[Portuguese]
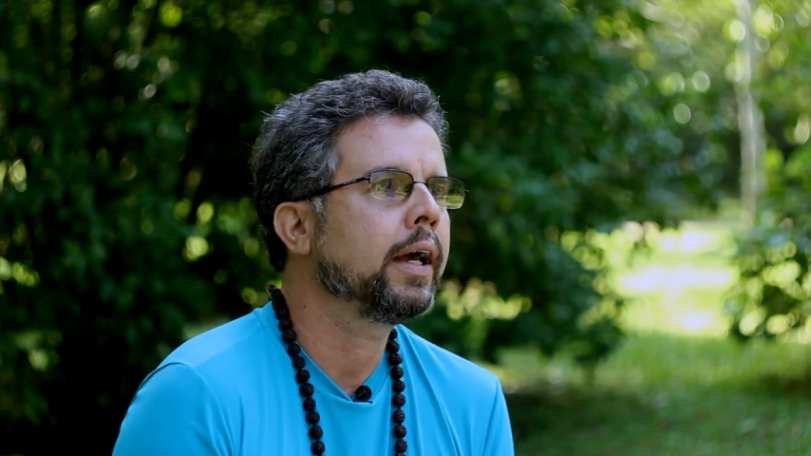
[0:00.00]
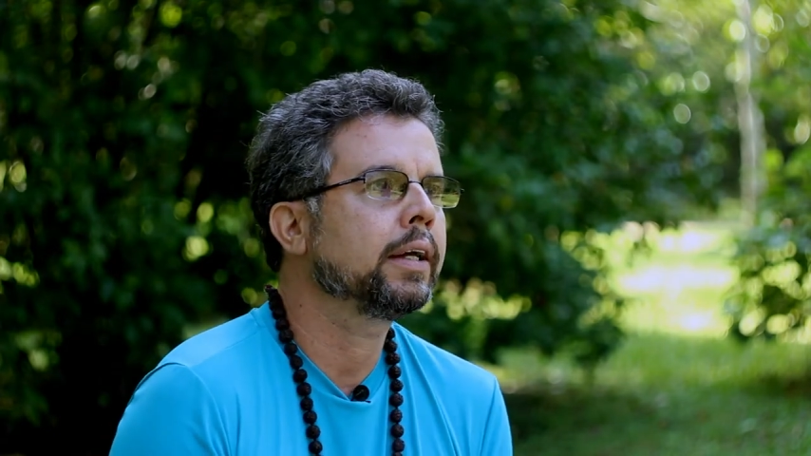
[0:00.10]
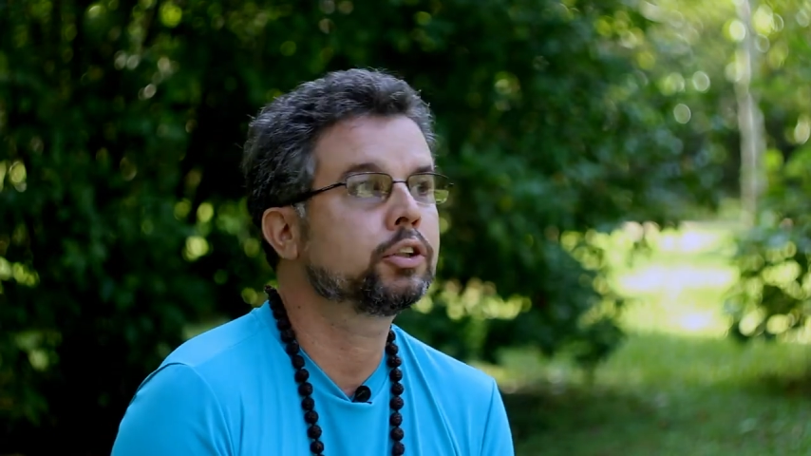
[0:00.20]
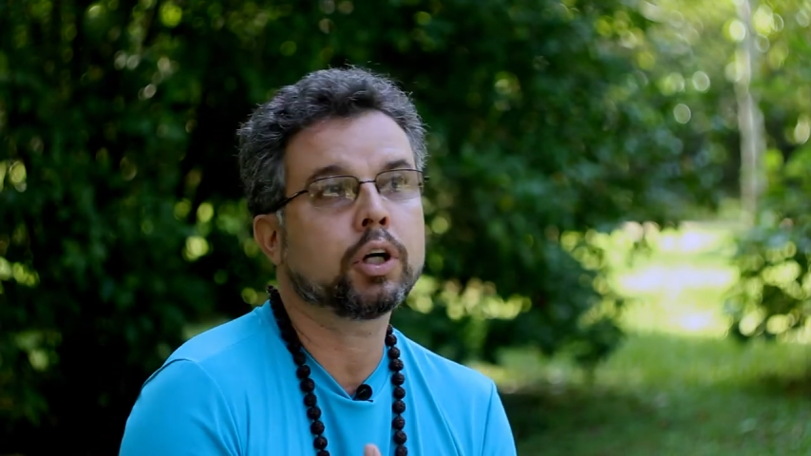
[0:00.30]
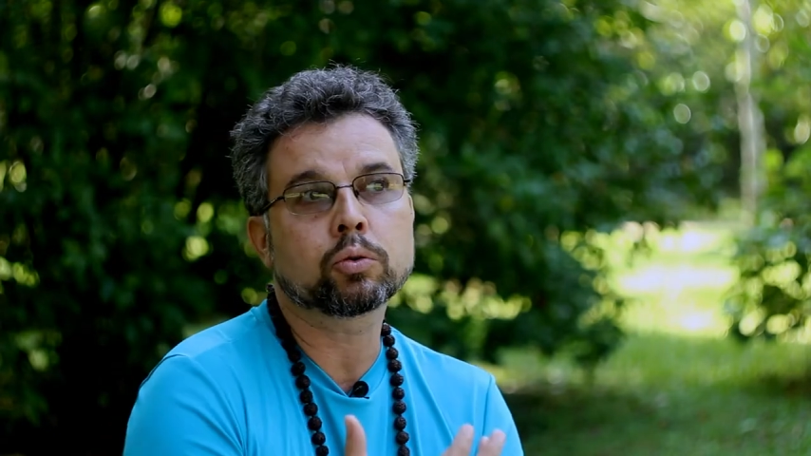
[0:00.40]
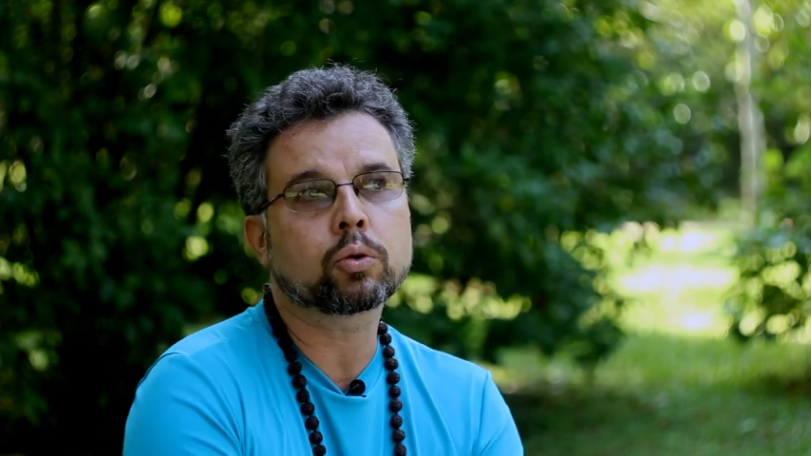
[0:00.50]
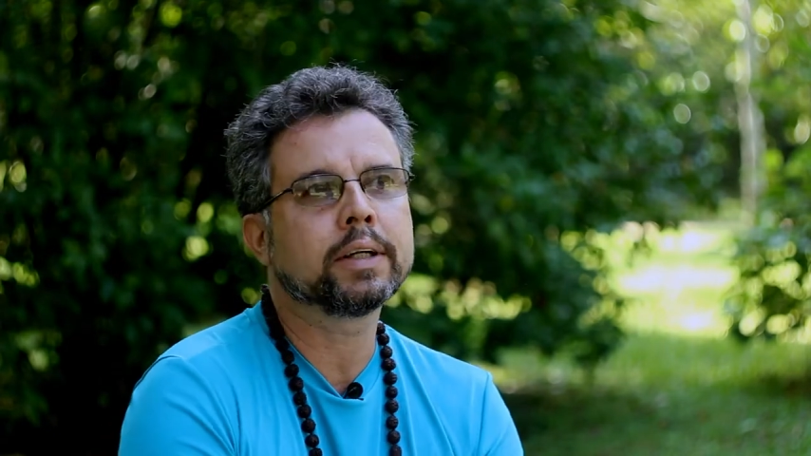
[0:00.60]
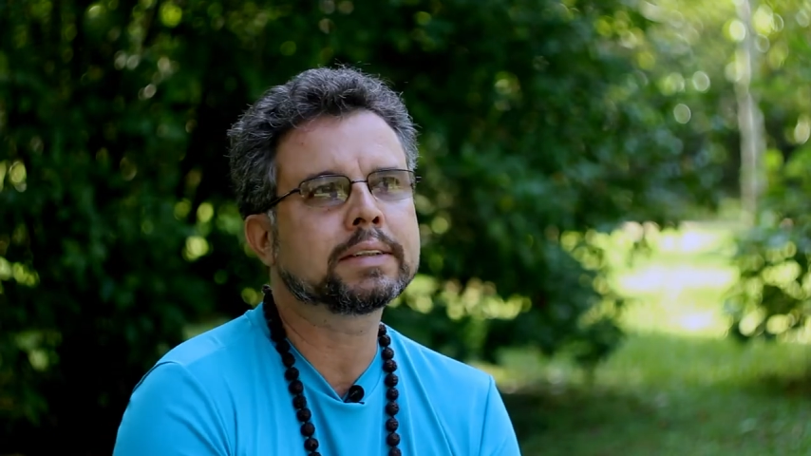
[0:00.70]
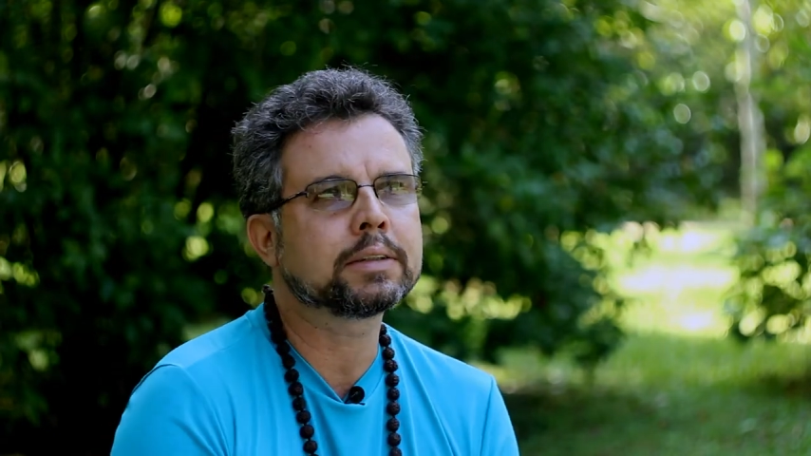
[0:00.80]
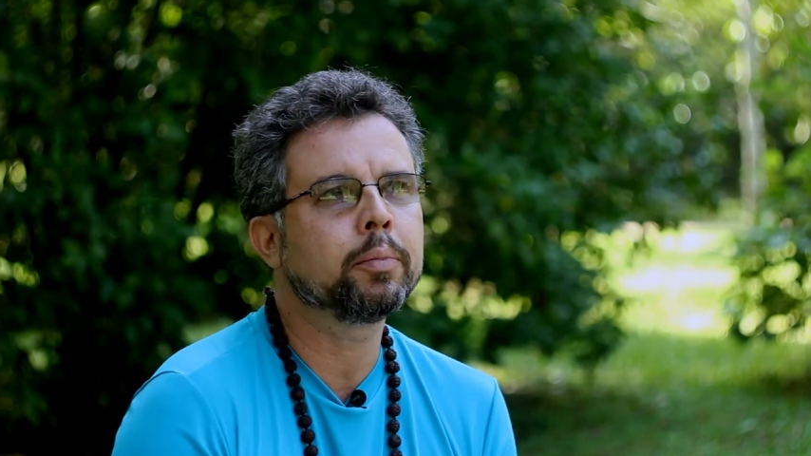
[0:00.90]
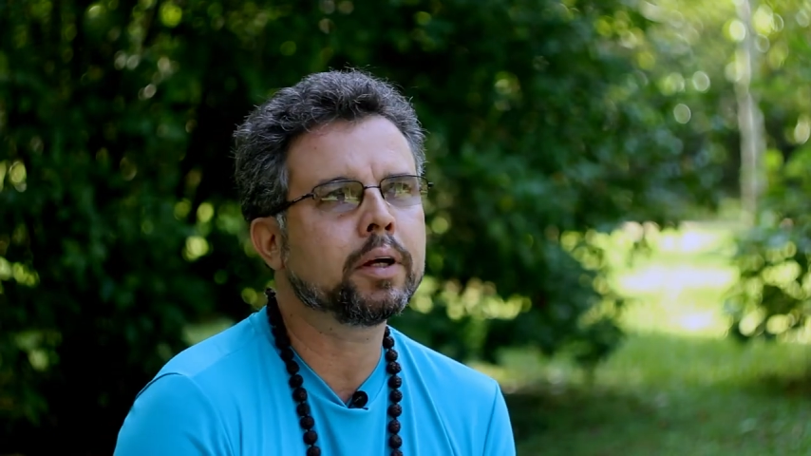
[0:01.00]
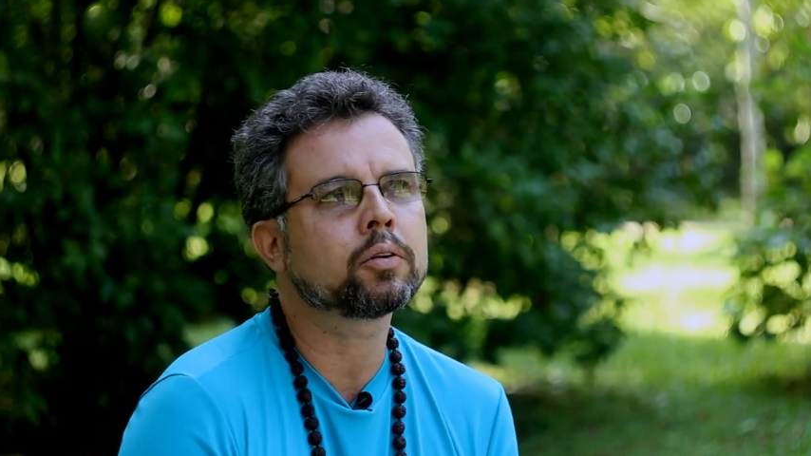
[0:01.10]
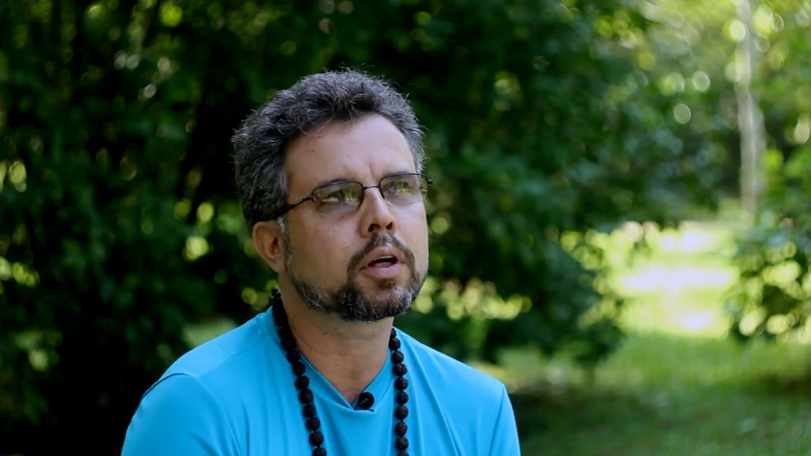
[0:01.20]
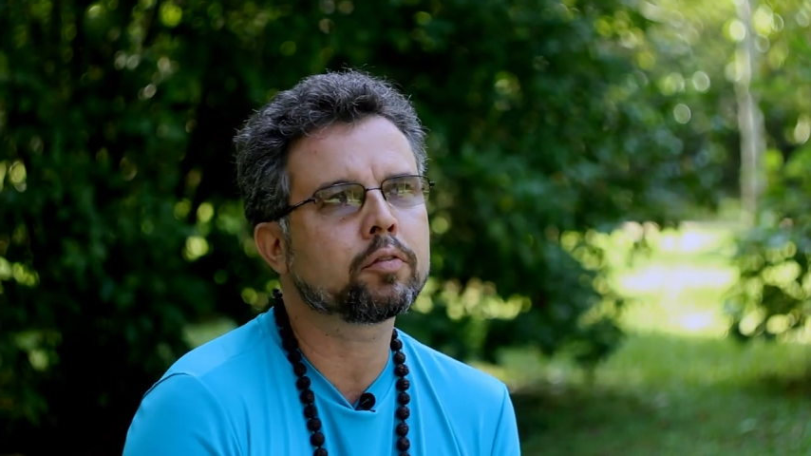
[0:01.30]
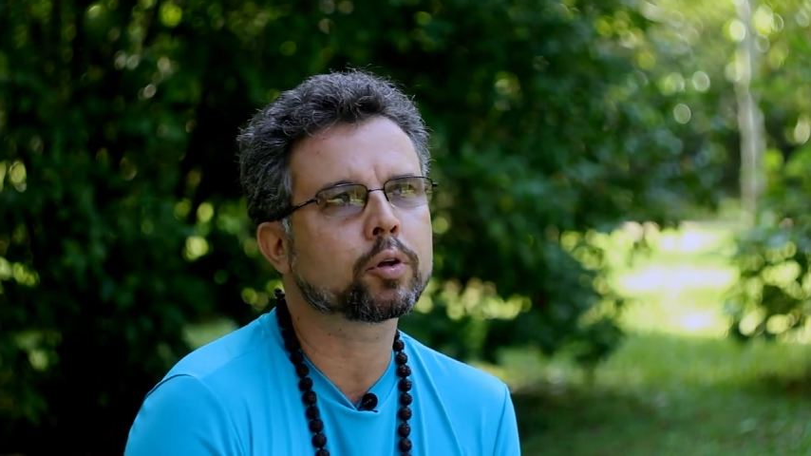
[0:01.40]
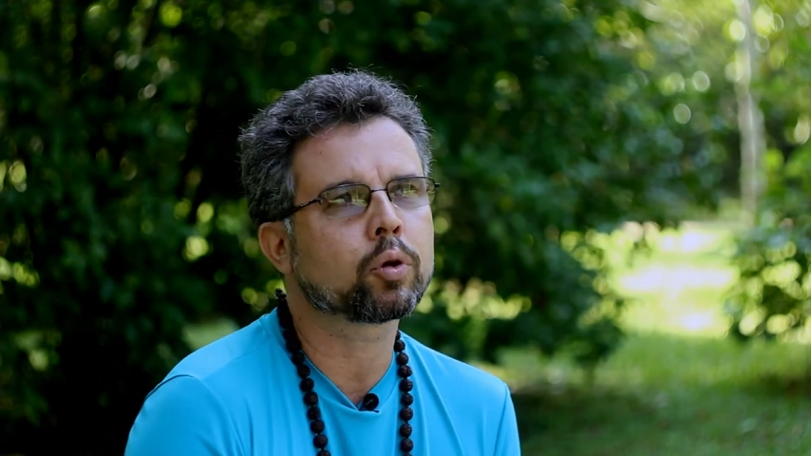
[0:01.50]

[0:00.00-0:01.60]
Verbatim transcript: é, de autoconhecimento que a